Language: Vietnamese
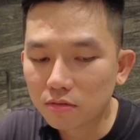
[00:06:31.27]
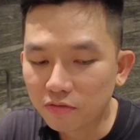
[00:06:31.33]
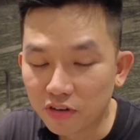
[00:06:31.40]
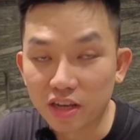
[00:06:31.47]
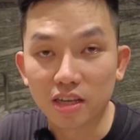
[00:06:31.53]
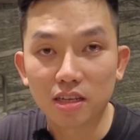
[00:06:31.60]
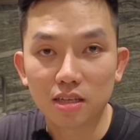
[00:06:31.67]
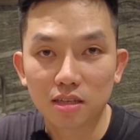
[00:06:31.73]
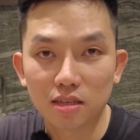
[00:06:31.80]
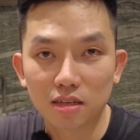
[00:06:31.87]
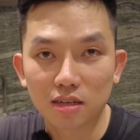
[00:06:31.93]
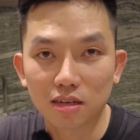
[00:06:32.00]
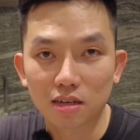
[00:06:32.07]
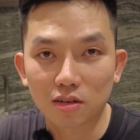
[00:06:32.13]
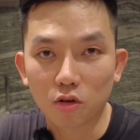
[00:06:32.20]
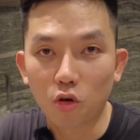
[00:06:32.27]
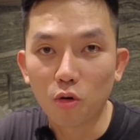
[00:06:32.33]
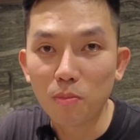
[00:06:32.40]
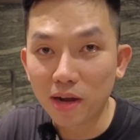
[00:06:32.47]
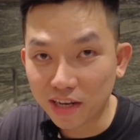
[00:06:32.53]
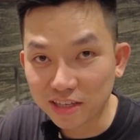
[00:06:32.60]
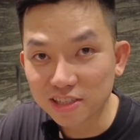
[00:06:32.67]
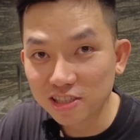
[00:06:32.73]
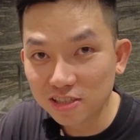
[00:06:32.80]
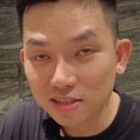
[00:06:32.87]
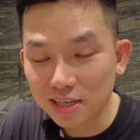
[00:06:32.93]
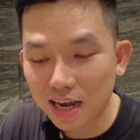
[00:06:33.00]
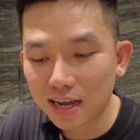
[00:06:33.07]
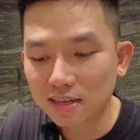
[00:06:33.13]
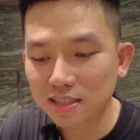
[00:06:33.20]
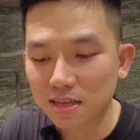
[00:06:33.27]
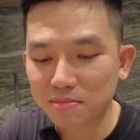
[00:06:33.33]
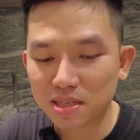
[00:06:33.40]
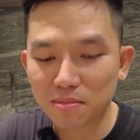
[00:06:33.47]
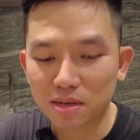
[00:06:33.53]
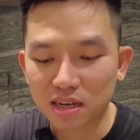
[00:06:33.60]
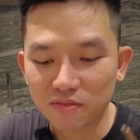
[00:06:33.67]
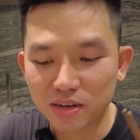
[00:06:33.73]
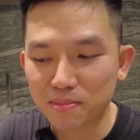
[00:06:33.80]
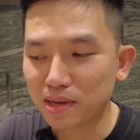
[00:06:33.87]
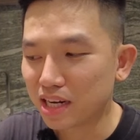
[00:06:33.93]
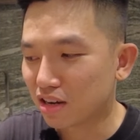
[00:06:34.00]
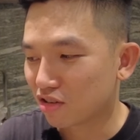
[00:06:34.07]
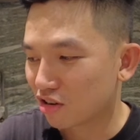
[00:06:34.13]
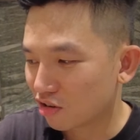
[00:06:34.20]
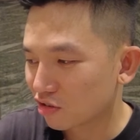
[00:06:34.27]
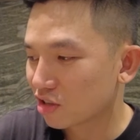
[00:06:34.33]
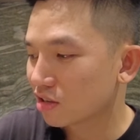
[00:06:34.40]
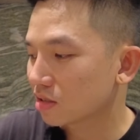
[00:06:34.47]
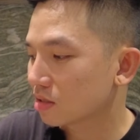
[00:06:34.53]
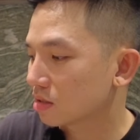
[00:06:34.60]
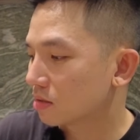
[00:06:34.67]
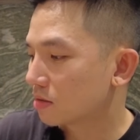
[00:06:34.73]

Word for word: vị của mì trước ha, xem là cái vị mì nào ngon nhất.